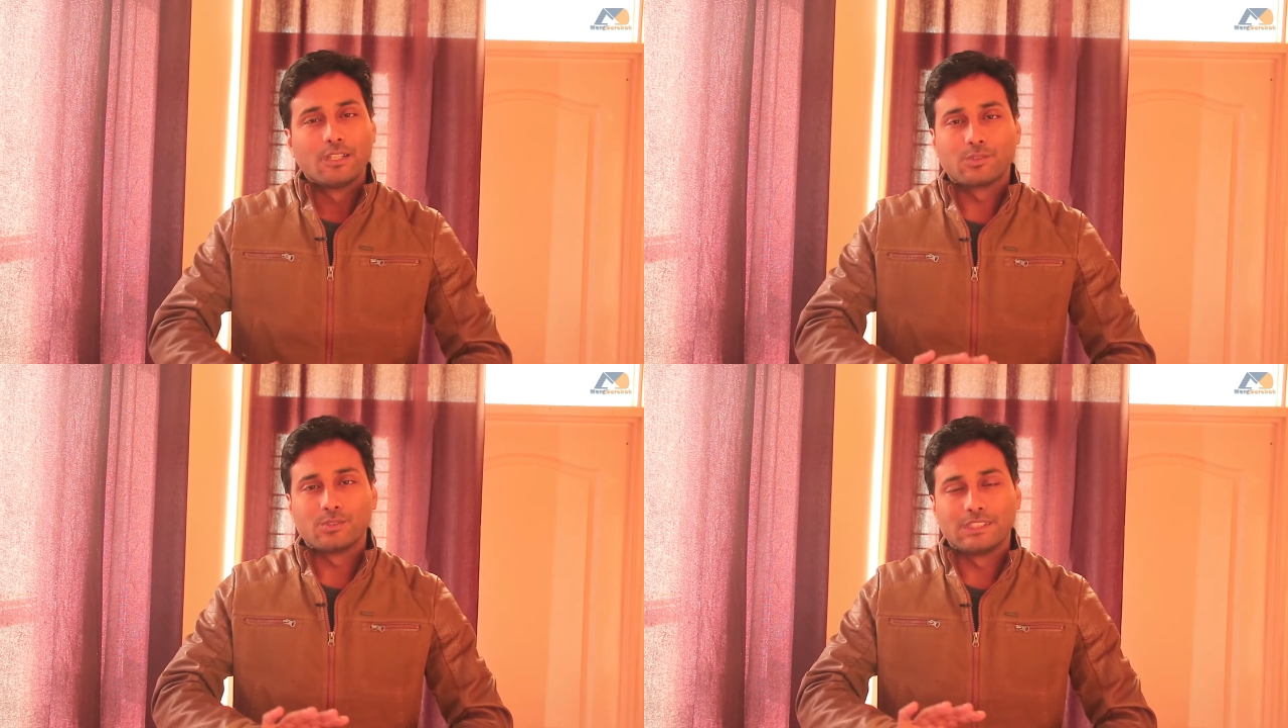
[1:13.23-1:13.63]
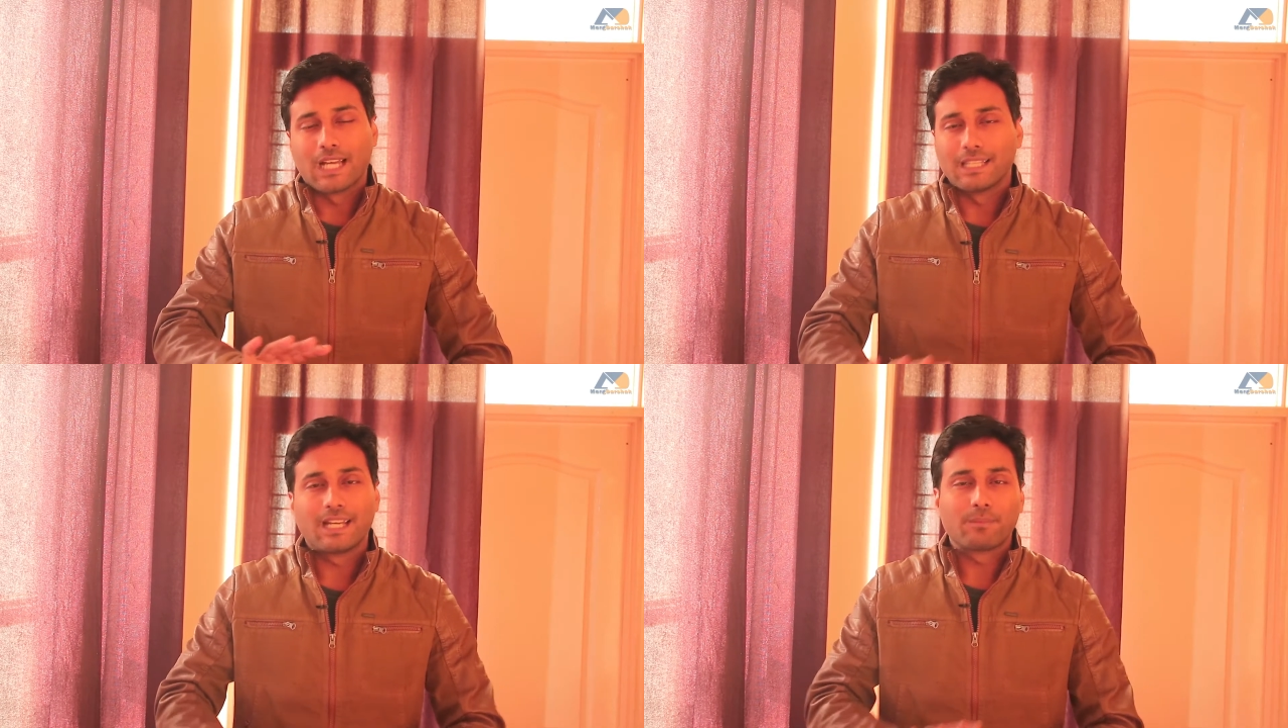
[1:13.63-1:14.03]
तो
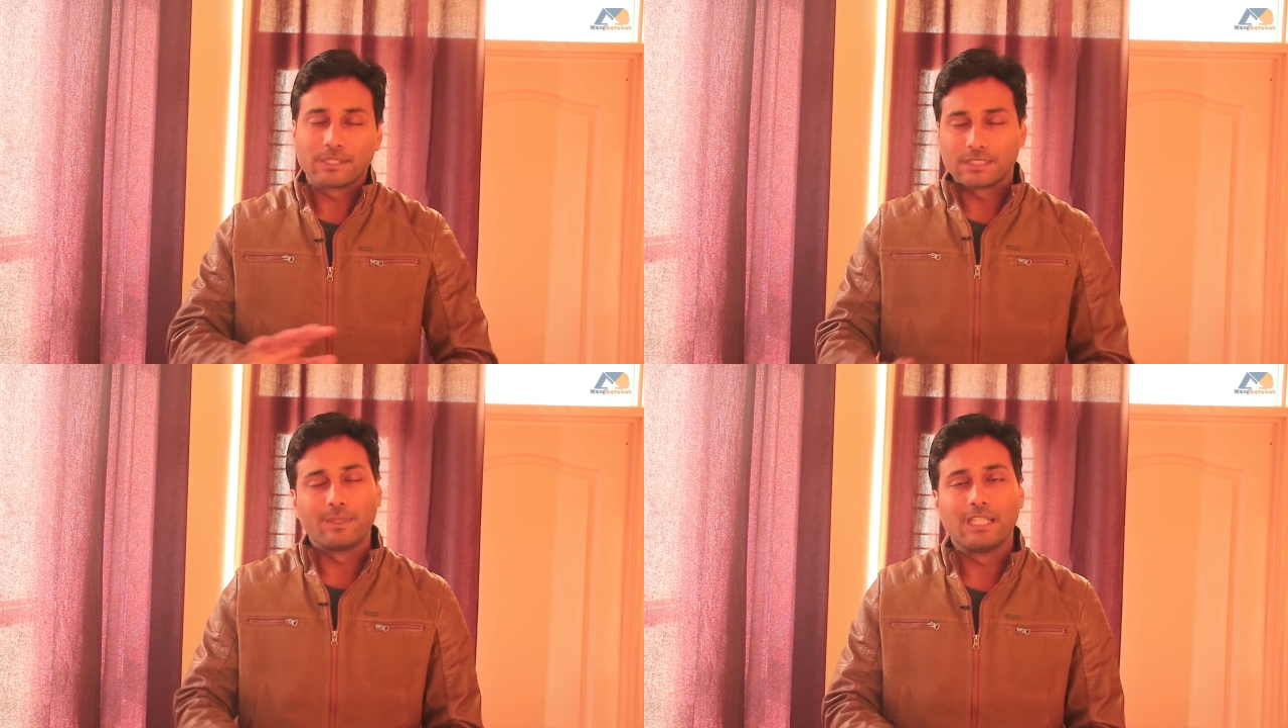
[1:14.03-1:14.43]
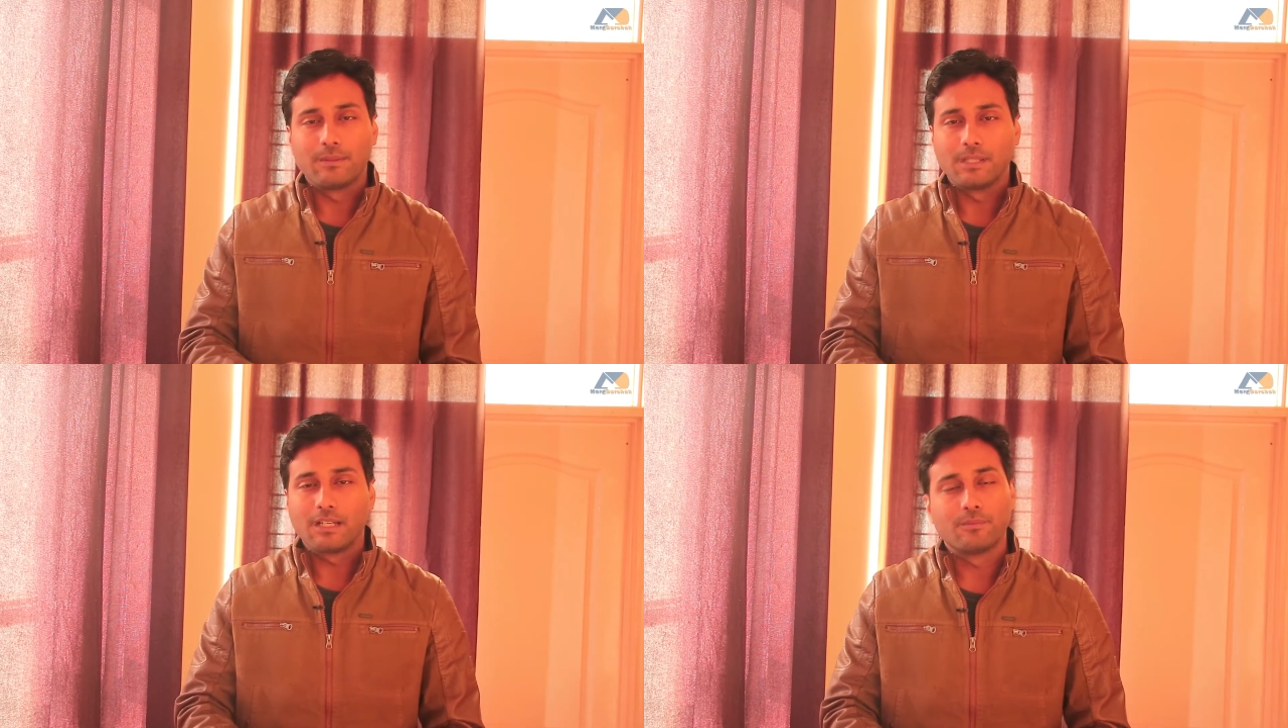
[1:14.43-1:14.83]
ज़्यादा आपका समय लिए
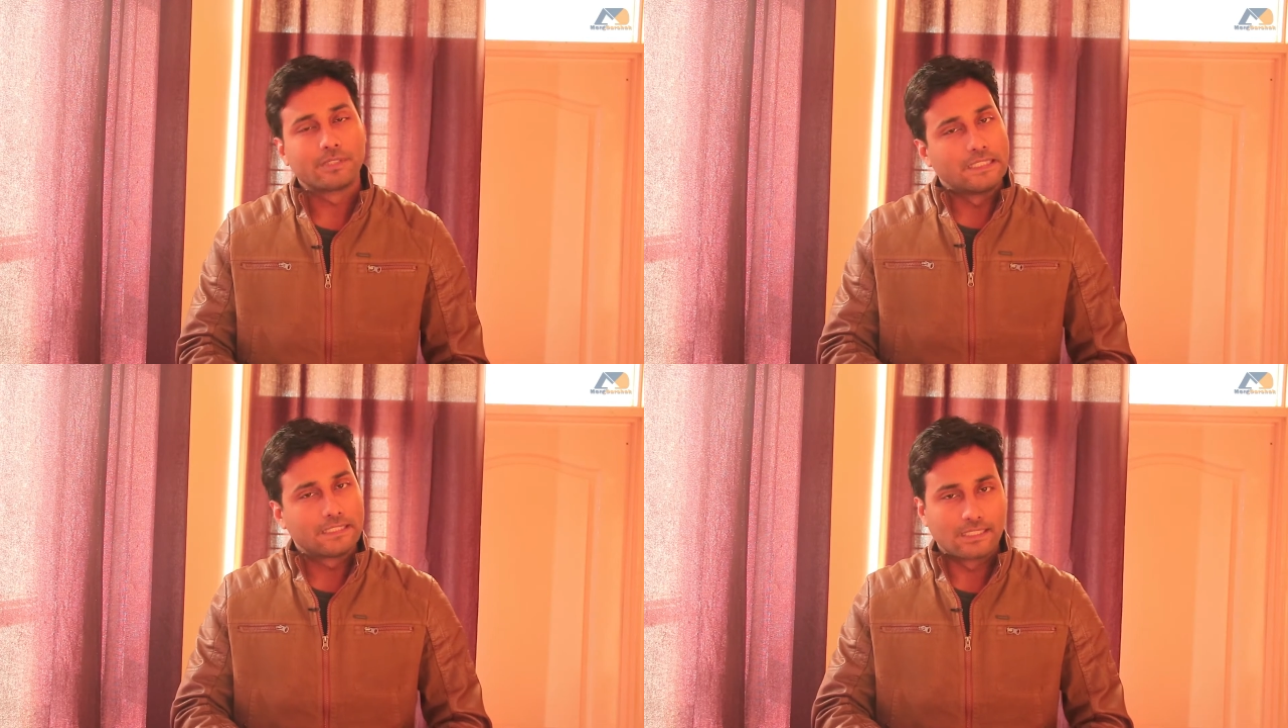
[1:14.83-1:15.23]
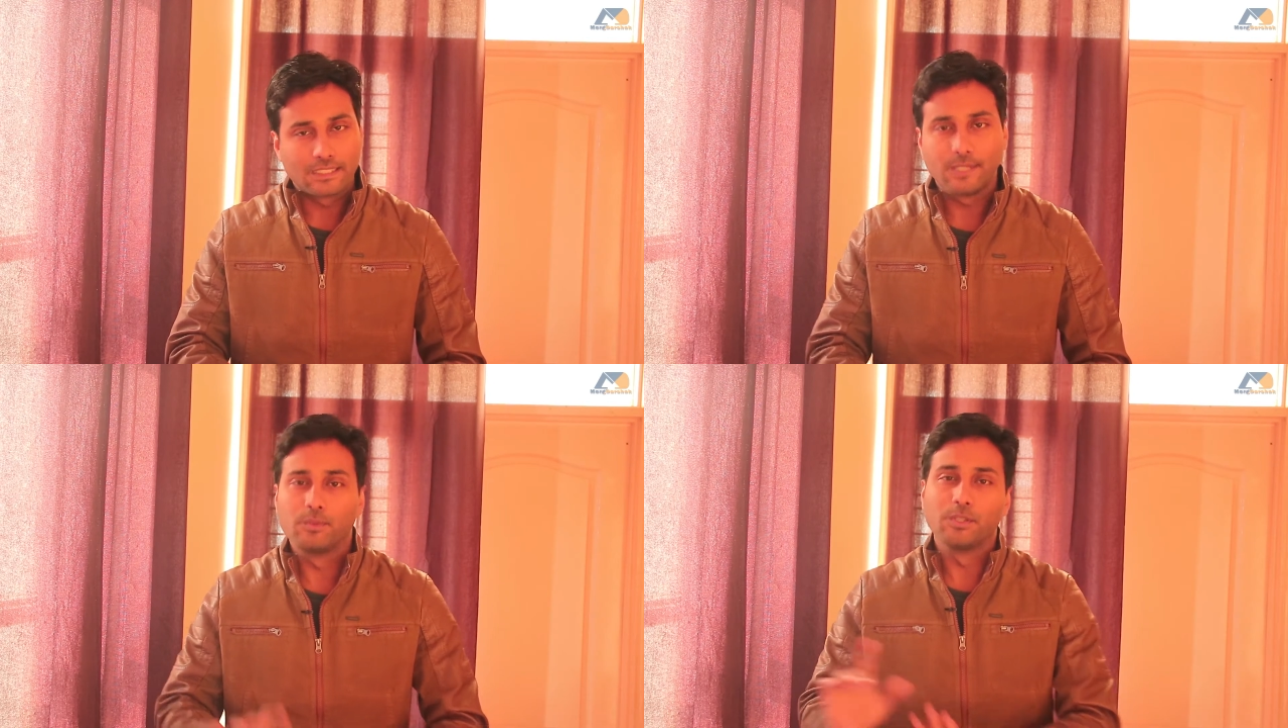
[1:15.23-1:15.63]
बिना हम सीधे
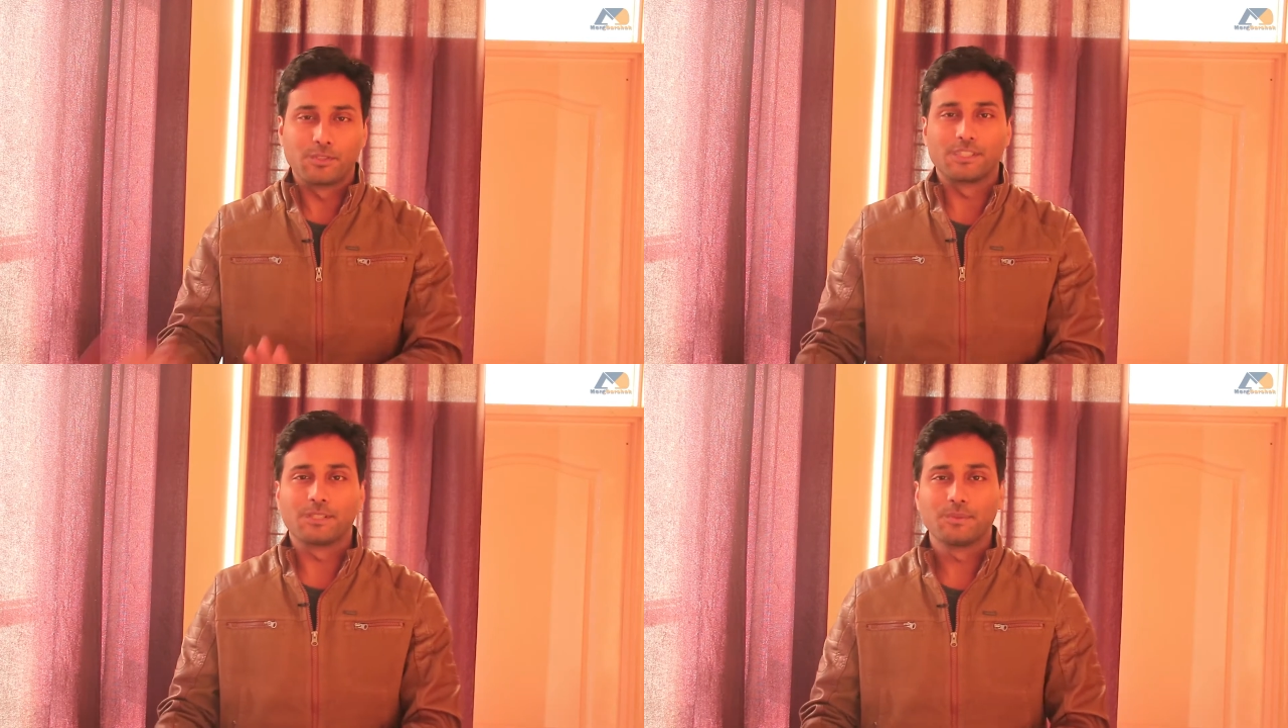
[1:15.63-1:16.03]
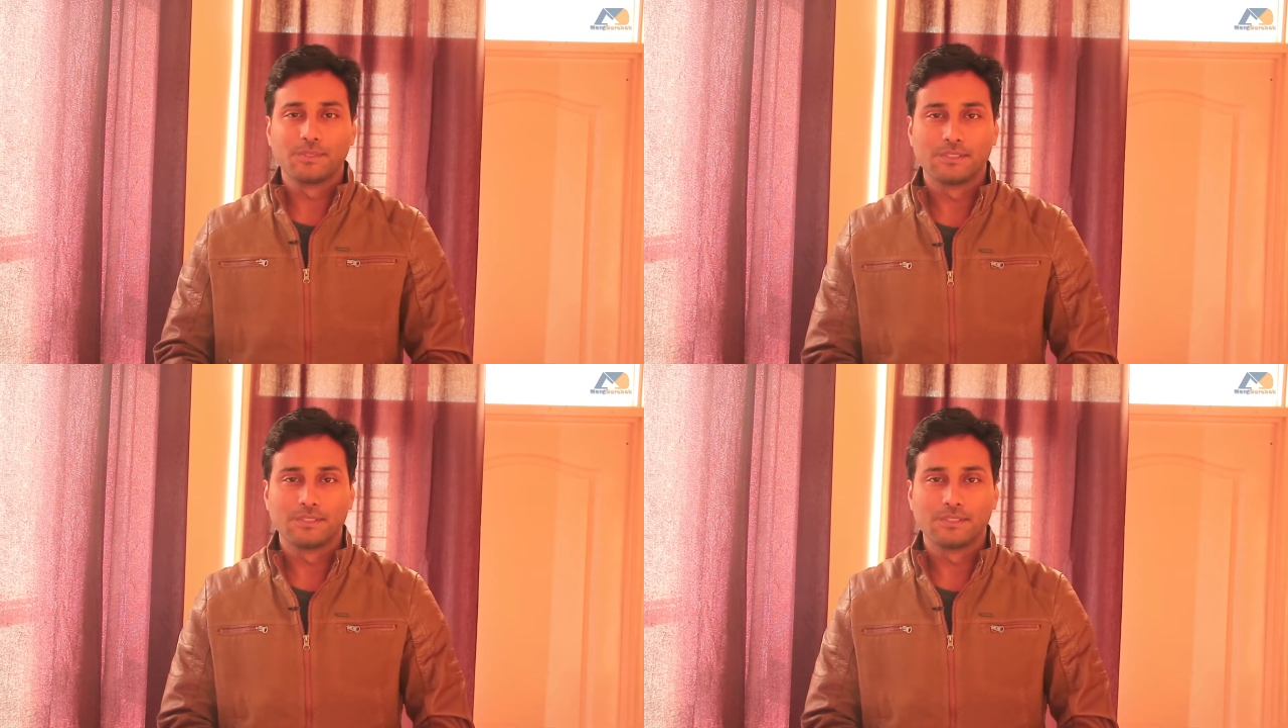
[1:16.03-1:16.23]
चलते हैं वीडियो की तरफ